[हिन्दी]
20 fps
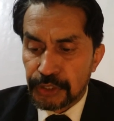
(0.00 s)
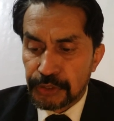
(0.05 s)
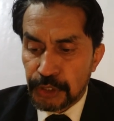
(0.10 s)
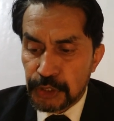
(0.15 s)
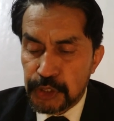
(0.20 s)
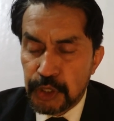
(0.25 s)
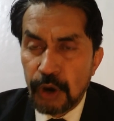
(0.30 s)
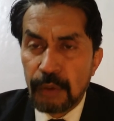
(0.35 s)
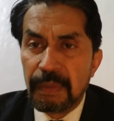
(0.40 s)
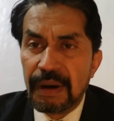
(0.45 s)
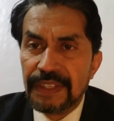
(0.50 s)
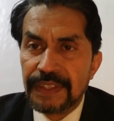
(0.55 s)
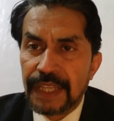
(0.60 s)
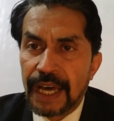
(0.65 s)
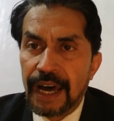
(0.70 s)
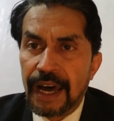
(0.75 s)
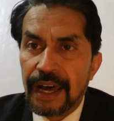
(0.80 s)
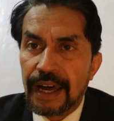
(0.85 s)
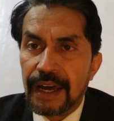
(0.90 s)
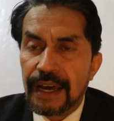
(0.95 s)
तो जो
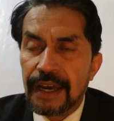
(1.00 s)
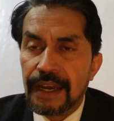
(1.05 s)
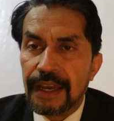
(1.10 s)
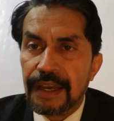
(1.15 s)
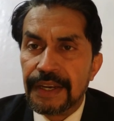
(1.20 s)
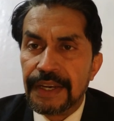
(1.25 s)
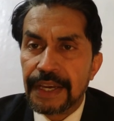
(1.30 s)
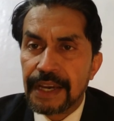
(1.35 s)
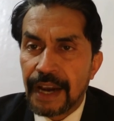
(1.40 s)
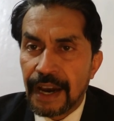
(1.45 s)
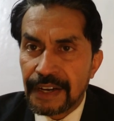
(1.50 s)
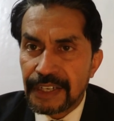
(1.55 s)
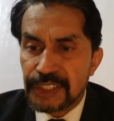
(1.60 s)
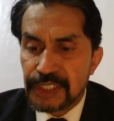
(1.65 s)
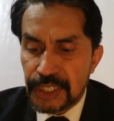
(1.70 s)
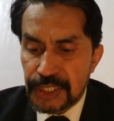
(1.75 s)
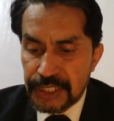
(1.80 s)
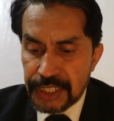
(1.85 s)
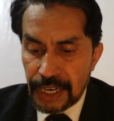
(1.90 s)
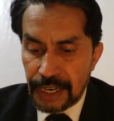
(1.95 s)
बंदा निकाह
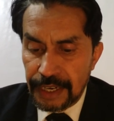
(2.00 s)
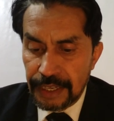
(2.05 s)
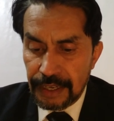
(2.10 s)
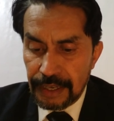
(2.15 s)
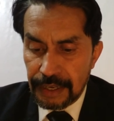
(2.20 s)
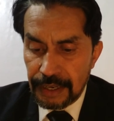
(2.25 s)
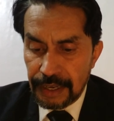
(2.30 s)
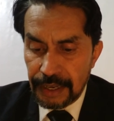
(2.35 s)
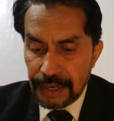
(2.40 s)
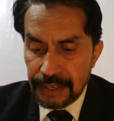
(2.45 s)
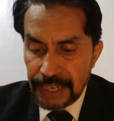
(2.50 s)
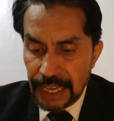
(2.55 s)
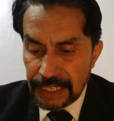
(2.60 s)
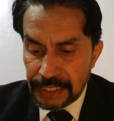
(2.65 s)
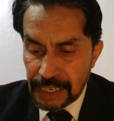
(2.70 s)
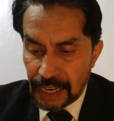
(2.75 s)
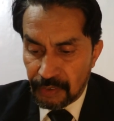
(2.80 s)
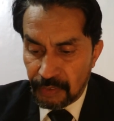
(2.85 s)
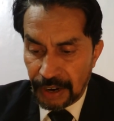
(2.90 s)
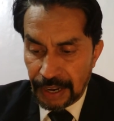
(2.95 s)
रजिस्टर्ड
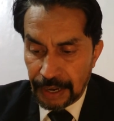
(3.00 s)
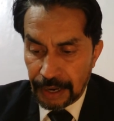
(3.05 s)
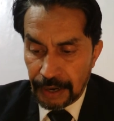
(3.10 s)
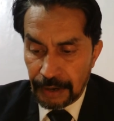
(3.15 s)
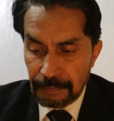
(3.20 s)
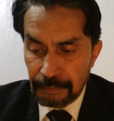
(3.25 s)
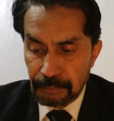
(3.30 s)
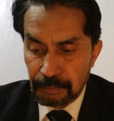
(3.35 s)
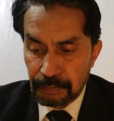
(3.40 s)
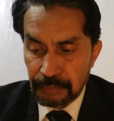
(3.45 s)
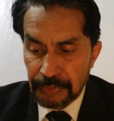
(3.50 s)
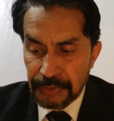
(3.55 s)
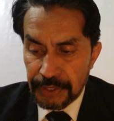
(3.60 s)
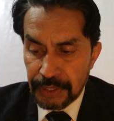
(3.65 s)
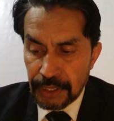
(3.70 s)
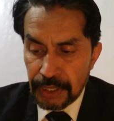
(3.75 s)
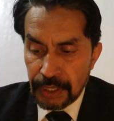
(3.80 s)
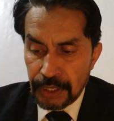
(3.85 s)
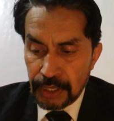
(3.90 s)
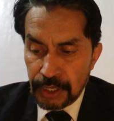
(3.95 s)
नहीं करवाएगा
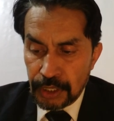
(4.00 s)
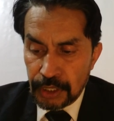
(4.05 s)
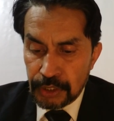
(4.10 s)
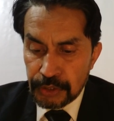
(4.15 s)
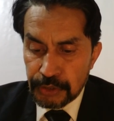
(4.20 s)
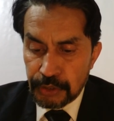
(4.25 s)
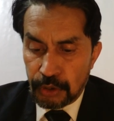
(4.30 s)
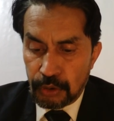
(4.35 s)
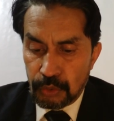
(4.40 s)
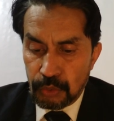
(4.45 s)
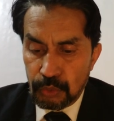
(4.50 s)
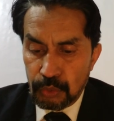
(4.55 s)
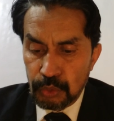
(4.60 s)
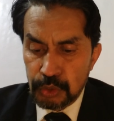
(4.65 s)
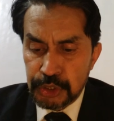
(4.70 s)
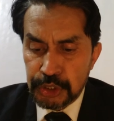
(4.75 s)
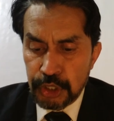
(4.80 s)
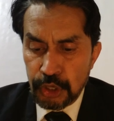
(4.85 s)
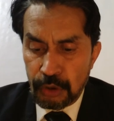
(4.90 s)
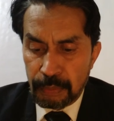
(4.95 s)
तो
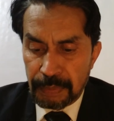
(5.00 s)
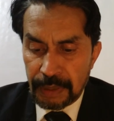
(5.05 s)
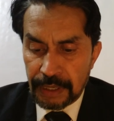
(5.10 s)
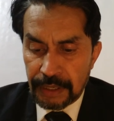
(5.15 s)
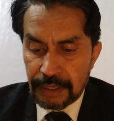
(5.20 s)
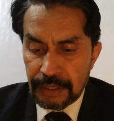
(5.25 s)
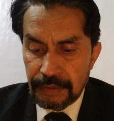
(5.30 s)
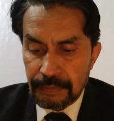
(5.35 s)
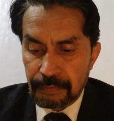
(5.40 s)
उसके ऊपर